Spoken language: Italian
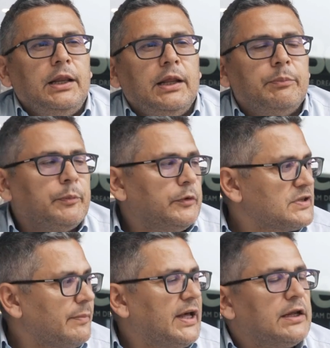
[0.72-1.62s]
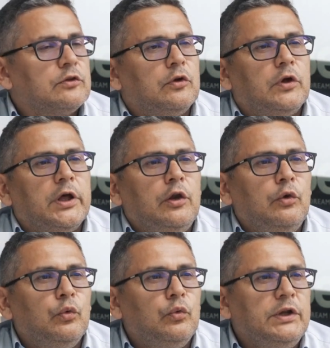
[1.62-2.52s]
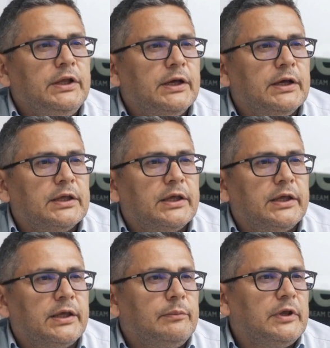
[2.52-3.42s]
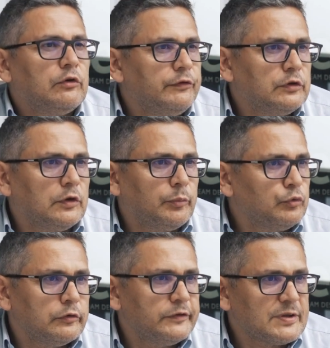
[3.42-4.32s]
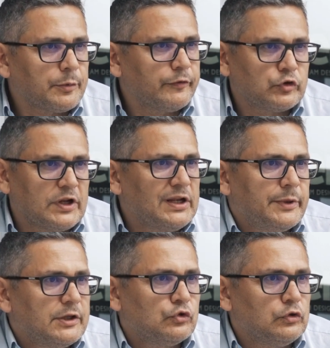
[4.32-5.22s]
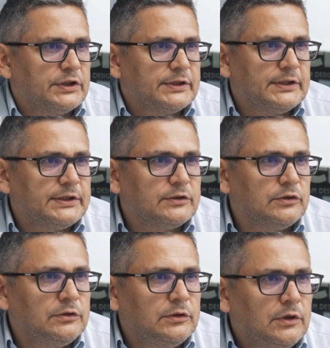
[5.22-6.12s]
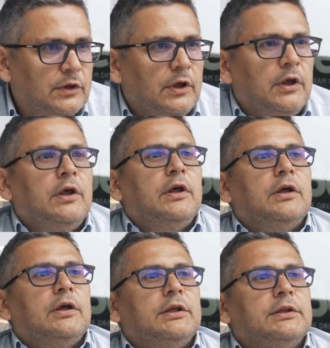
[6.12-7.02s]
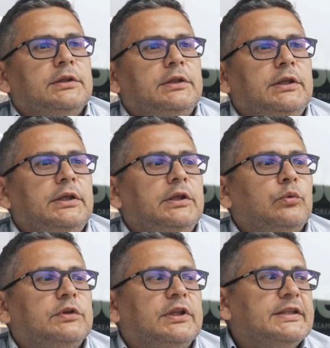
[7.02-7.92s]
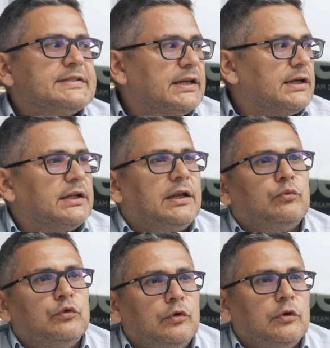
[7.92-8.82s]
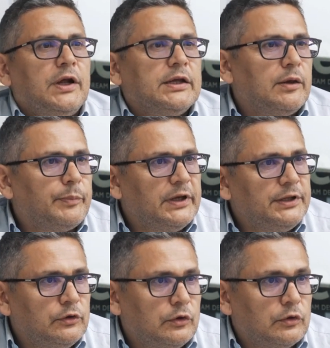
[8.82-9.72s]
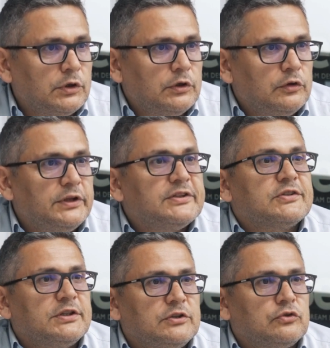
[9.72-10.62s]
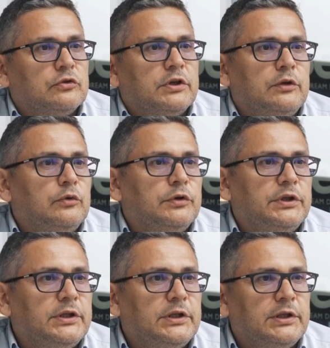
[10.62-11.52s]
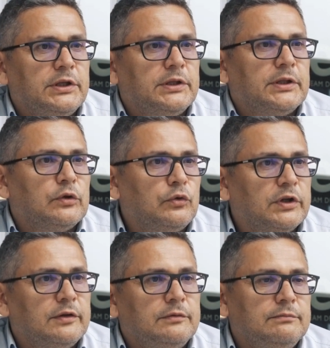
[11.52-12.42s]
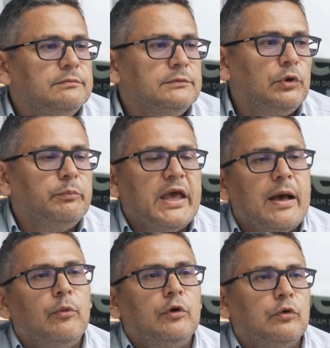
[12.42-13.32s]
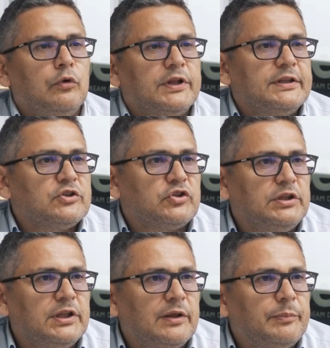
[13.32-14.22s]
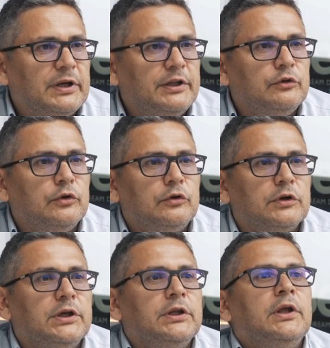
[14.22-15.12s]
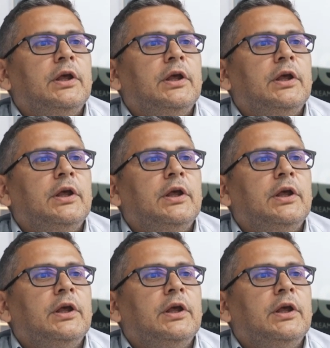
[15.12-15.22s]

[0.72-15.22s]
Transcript: la proposta Berto è l'unica che mi ha convinto dal punto di vista professionale, perché io sono architetto, di utilizzare l'outdoor anche per l'indoor, nel senso che noi ancora, dobbiamo ancora decidere per l'indoor